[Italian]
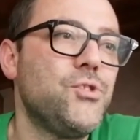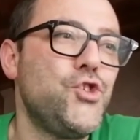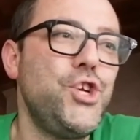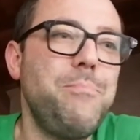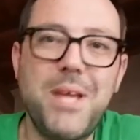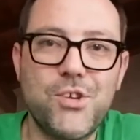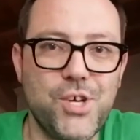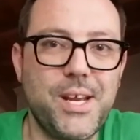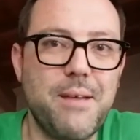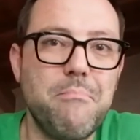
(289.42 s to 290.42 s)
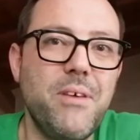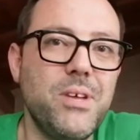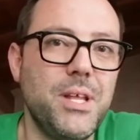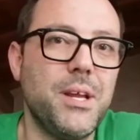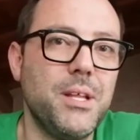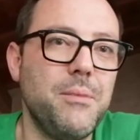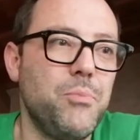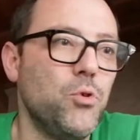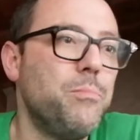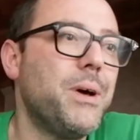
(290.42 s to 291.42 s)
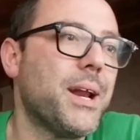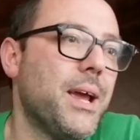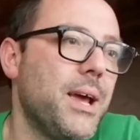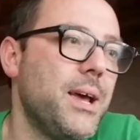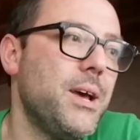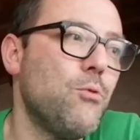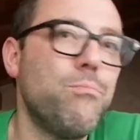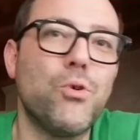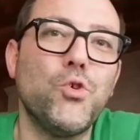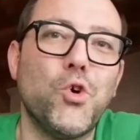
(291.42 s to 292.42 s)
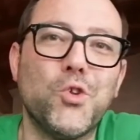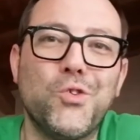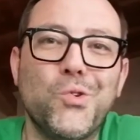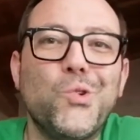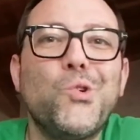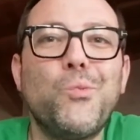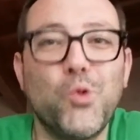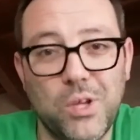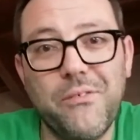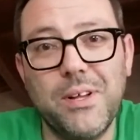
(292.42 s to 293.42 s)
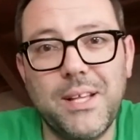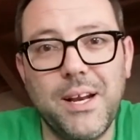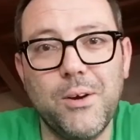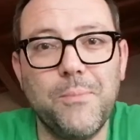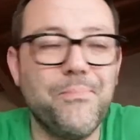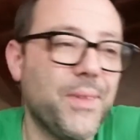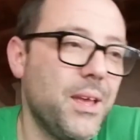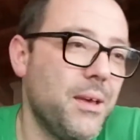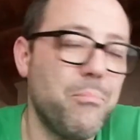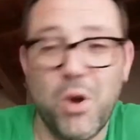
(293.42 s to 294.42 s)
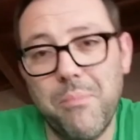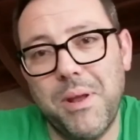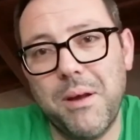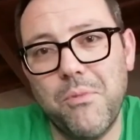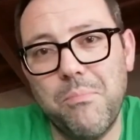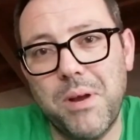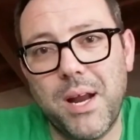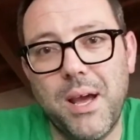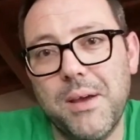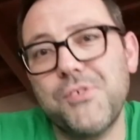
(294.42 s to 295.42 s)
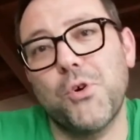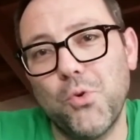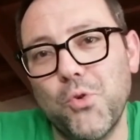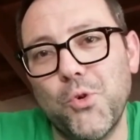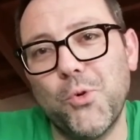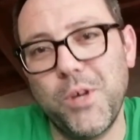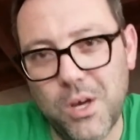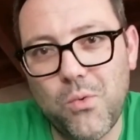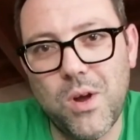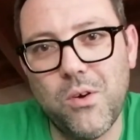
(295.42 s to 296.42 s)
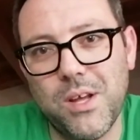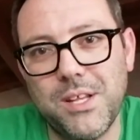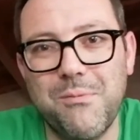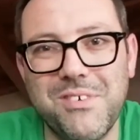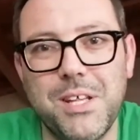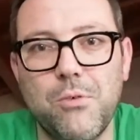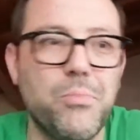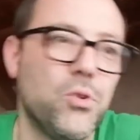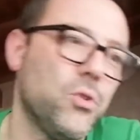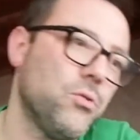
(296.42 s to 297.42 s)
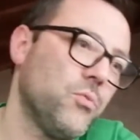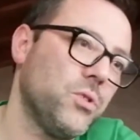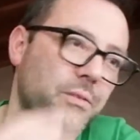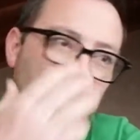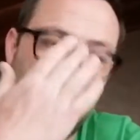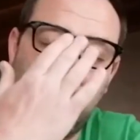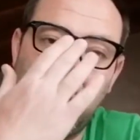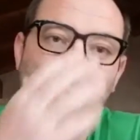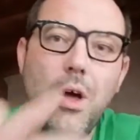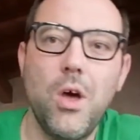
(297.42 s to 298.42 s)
ci piacerebbe vedere di più perché è un prodotto montefeltrino e poi capiremo il perché. Secondo noi, quello che andremo a vedere è un prodotto montefeltrino.